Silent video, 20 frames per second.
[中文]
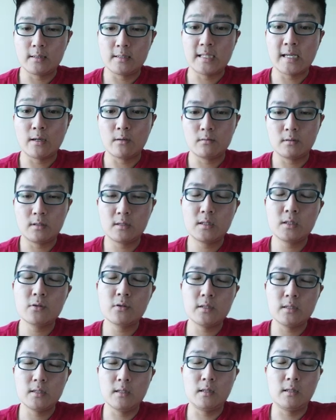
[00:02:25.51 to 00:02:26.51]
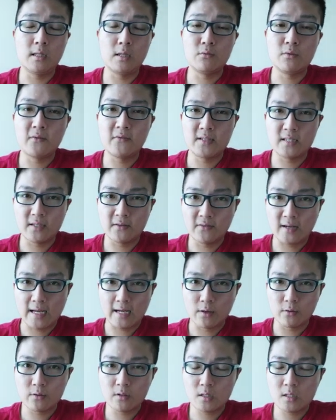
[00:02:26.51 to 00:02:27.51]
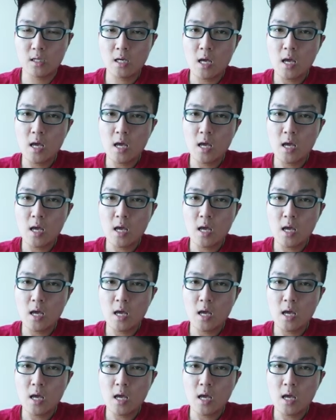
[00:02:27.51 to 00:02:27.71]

叫就是 derivative house，